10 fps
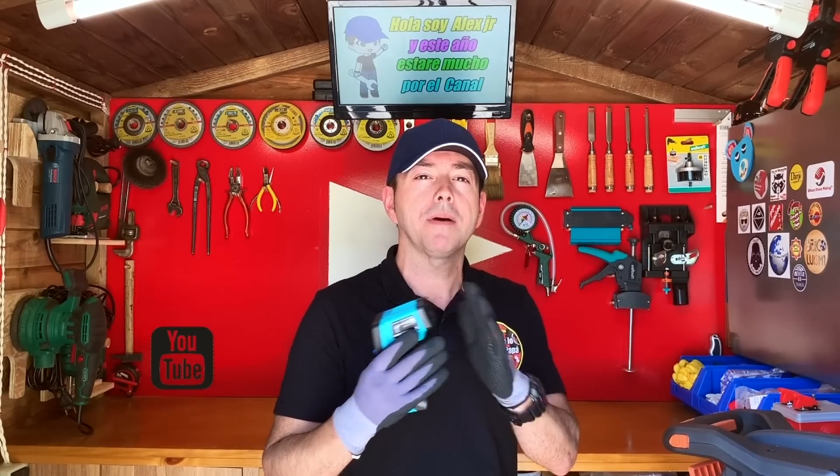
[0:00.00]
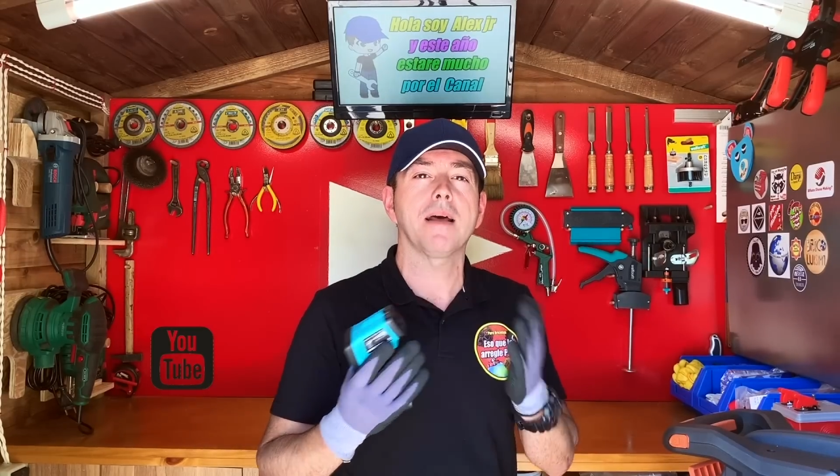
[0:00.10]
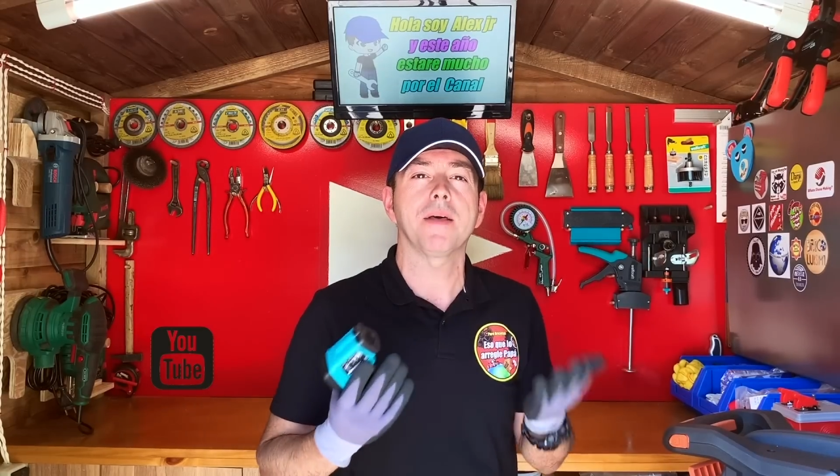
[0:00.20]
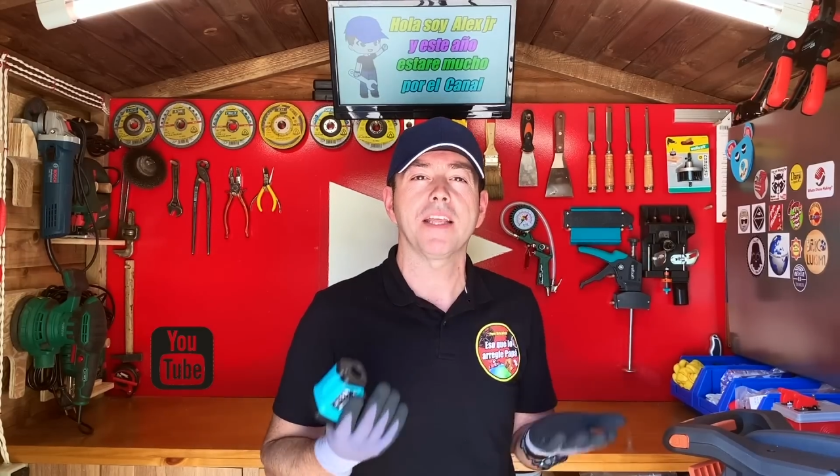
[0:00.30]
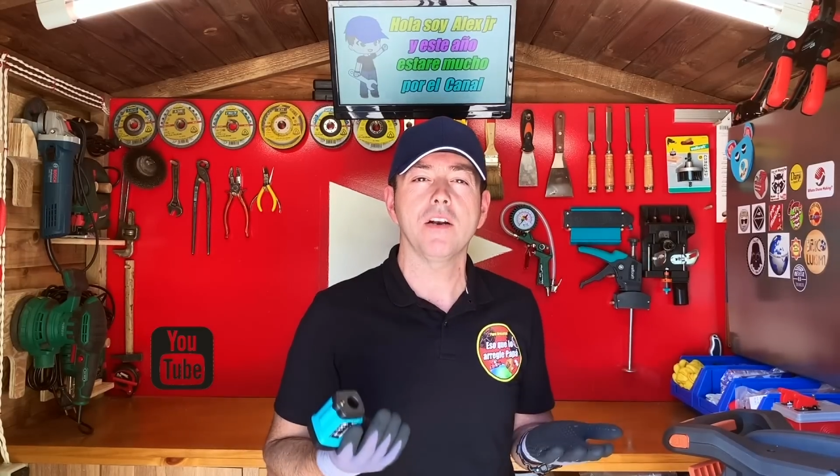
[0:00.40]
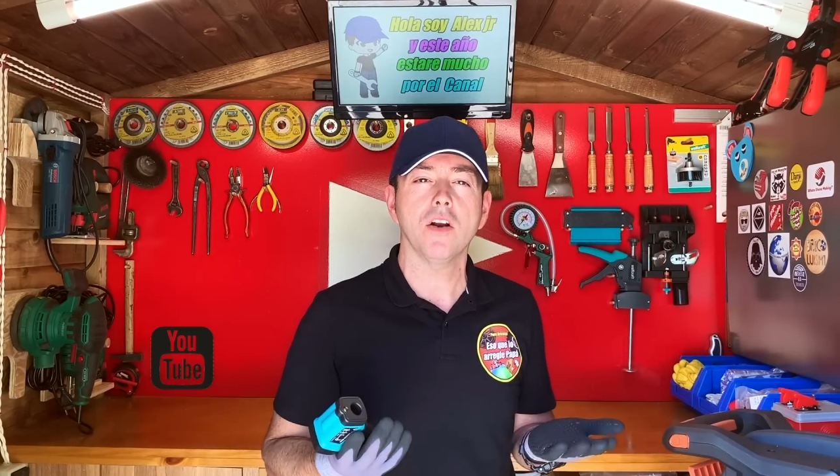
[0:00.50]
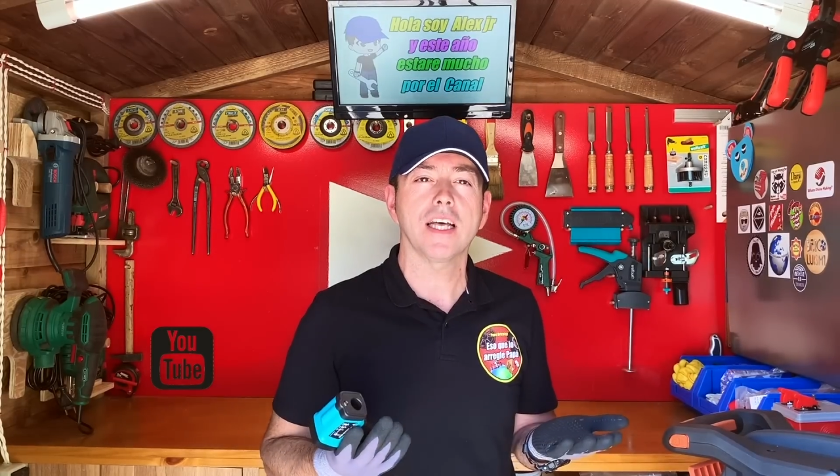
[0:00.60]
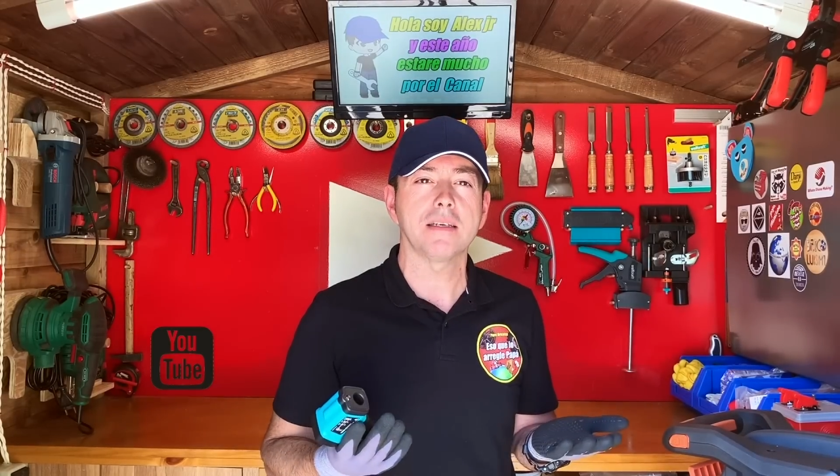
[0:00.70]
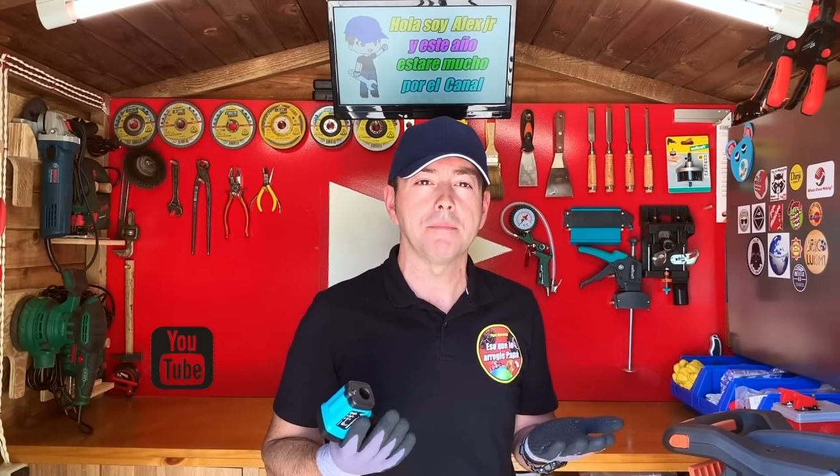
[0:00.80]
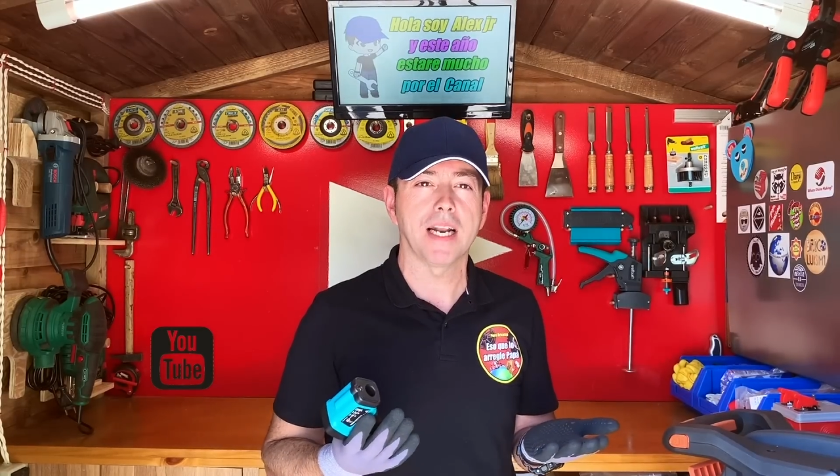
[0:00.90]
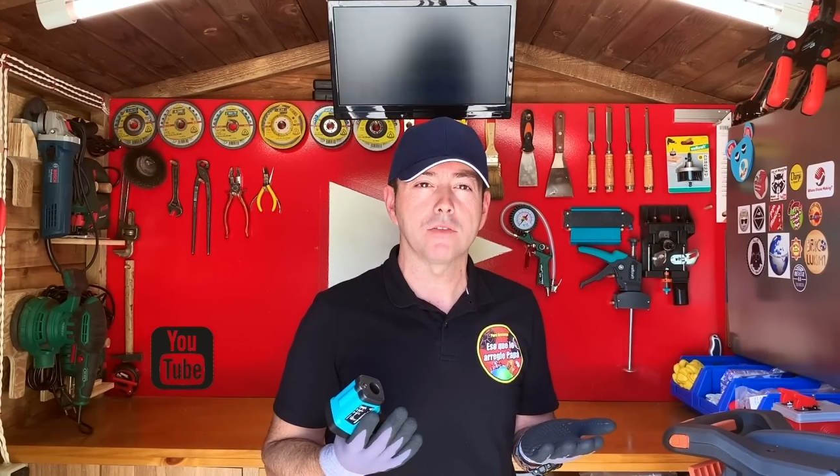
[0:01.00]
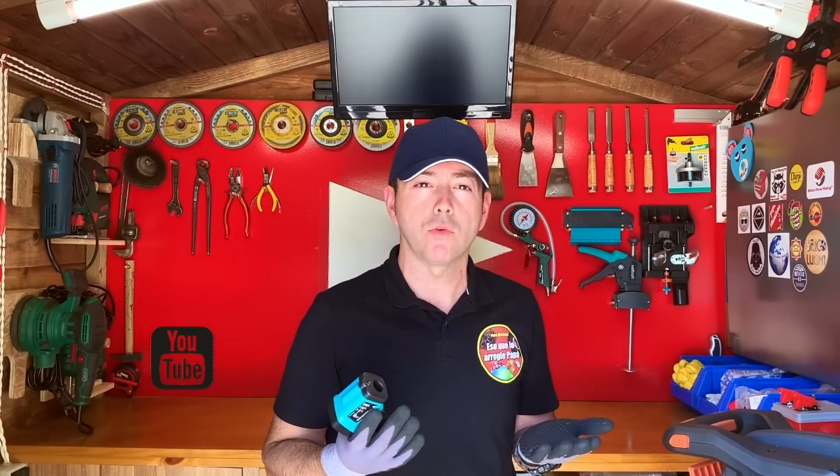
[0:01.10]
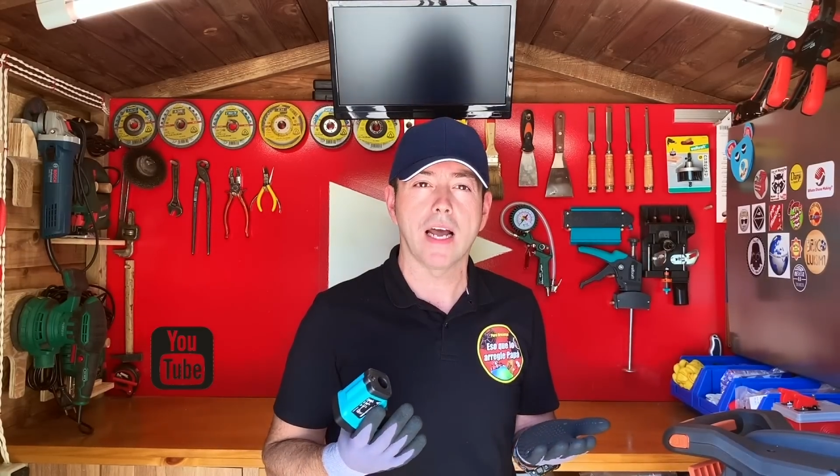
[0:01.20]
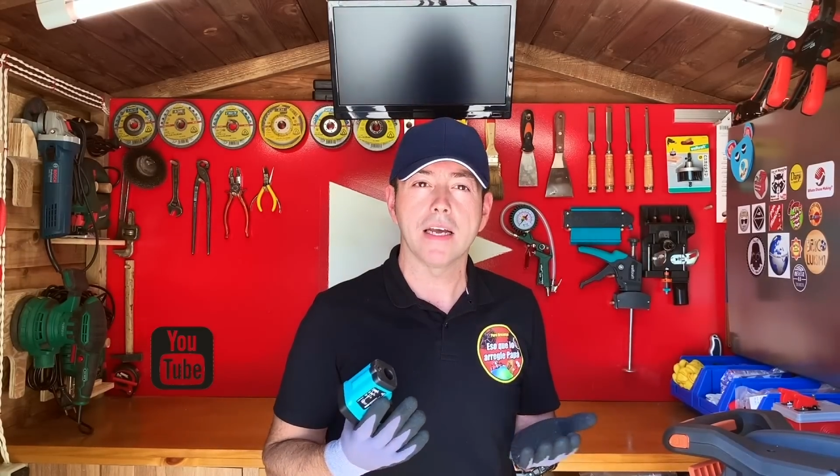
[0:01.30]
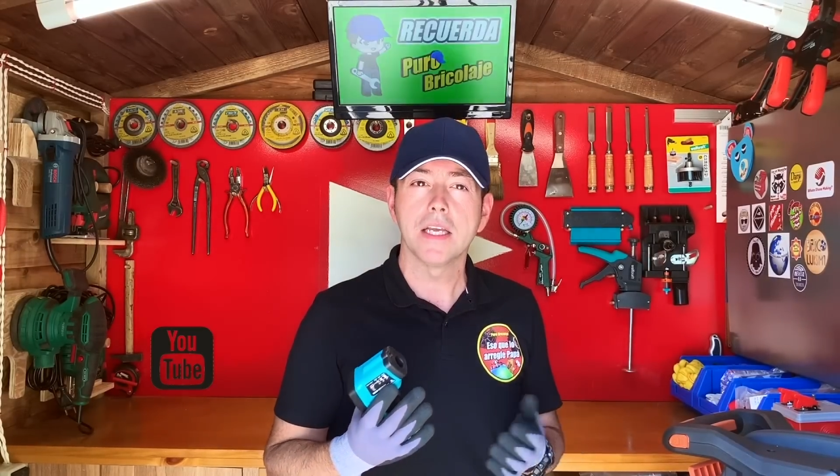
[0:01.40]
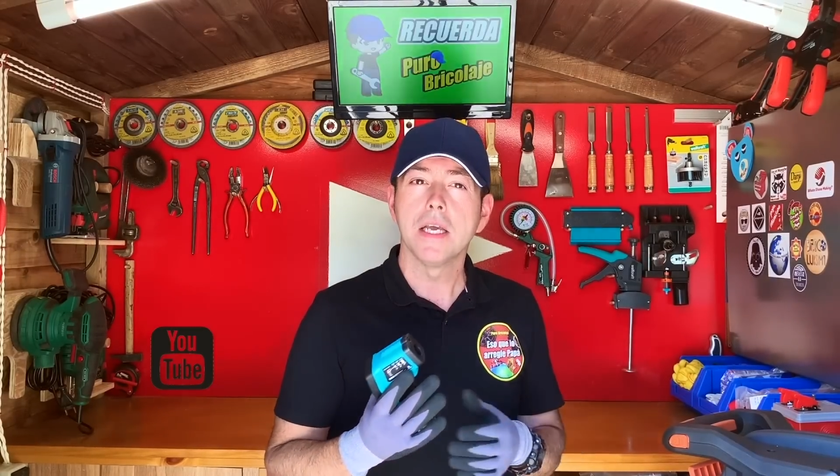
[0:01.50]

para medirnos la temperatura.